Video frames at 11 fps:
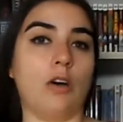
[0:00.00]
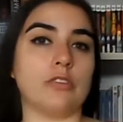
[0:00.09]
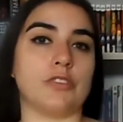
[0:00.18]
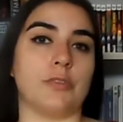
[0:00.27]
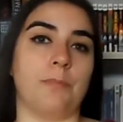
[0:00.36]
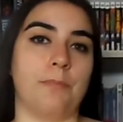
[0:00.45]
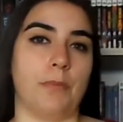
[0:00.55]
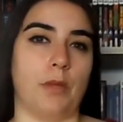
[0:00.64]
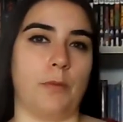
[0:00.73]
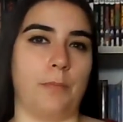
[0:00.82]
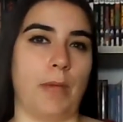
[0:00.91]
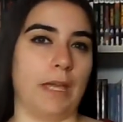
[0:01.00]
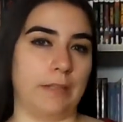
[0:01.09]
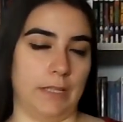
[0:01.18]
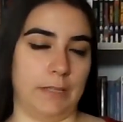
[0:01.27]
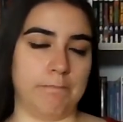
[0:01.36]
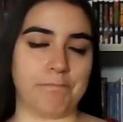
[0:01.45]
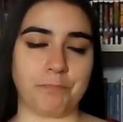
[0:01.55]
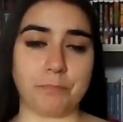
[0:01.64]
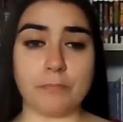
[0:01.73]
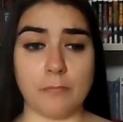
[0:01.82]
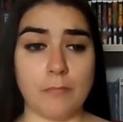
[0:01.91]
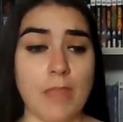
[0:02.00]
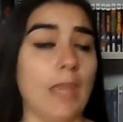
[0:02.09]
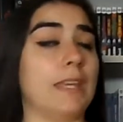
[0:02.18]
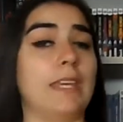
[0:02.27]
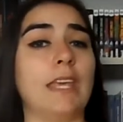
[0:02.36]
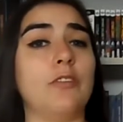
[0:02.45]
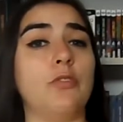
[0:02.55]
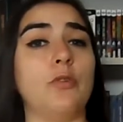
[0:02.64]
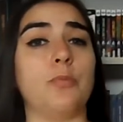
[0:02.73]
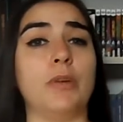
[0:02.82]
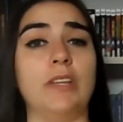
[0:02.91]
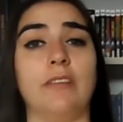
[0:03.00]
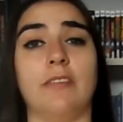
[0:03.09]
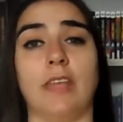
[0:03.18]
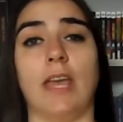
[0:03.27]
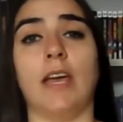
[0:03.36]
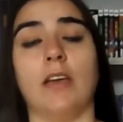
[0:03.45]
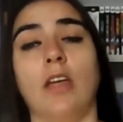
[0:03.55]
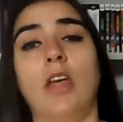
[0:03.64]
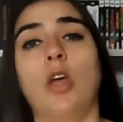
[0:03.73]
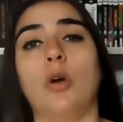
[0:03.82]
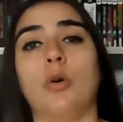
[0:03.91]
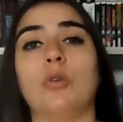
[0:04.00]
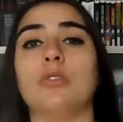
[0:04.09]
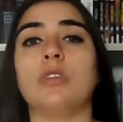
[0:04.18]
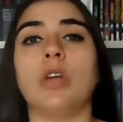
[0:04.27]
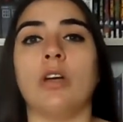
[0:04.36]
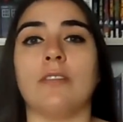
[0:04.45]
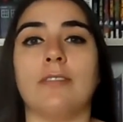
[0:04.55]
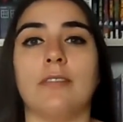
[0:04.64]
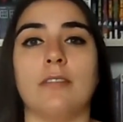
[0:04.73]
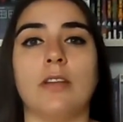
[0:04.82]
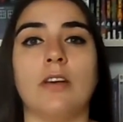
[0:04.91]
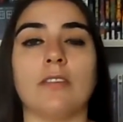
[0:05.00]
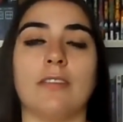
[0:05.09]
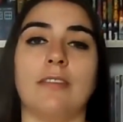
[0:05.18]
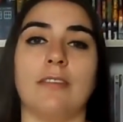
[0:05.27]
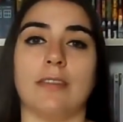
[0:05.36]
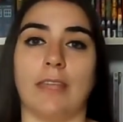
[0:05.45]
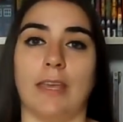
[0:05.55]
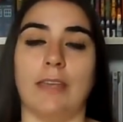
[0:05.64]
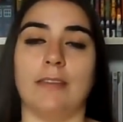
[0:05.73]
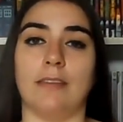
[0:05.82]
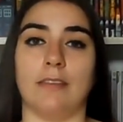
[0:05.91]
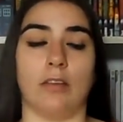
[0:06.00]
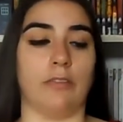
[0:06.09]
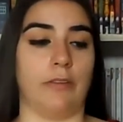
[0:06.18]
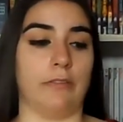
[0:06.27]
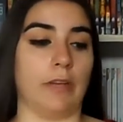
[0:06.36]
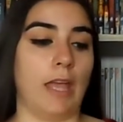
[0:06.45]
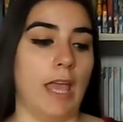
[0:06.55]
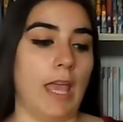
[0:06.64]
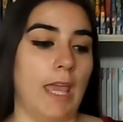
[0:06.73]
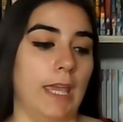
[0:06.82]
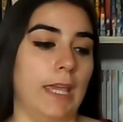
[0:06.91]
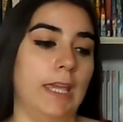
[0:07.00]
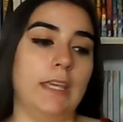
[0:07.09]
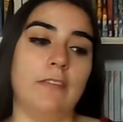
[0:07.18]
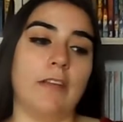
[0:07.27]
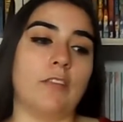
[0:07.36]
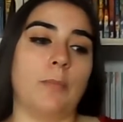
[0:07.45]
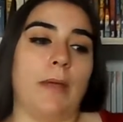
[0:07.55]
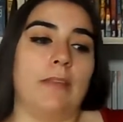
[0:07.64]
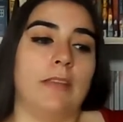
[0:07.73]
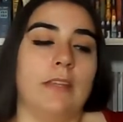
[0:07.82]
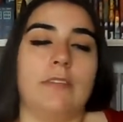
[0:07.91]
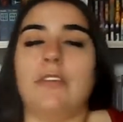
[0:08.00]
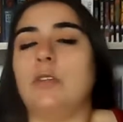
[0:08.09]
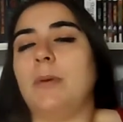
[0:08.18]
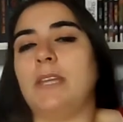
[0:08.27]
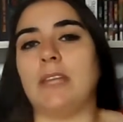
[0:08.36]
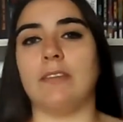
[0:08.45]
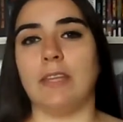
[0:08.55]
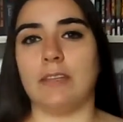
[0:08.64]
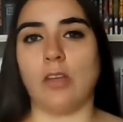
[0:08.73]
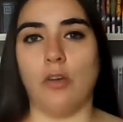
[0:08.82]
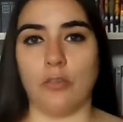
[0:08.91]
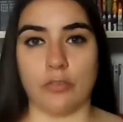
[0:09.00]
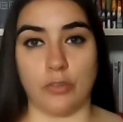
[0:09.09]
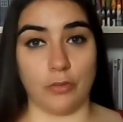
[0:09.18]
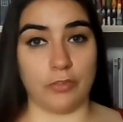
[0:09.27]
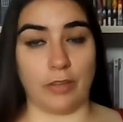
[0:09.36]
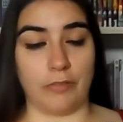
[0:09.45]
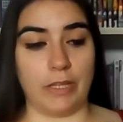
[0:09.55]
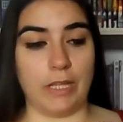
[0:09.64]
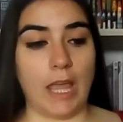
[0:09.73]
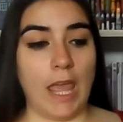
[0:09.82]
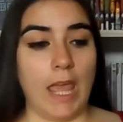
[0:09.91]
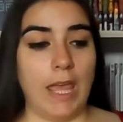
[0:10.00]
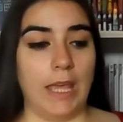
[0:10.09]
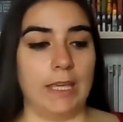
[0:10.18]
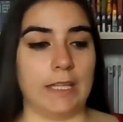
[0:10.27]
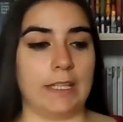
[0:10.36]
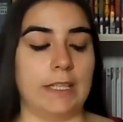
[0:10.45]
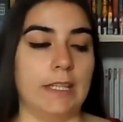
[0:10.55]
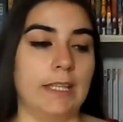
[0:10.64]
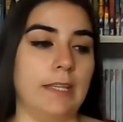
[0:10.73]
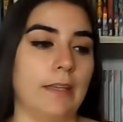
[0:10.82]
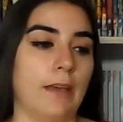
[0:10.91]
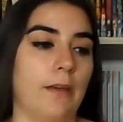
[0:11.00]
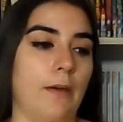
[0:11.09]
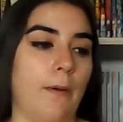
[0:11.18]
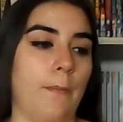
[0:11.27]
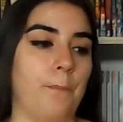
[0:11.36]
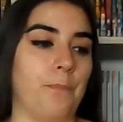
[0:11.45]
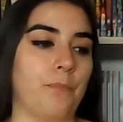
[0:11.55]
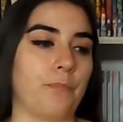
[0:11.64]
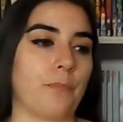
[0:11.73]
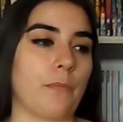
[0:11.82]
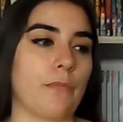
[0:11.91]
Ange euh, Bernier, qui est une policière au 36 quai des Orfèvres. Et il va se passer des phénomènes assez étranges dans sa ville qui... Euh,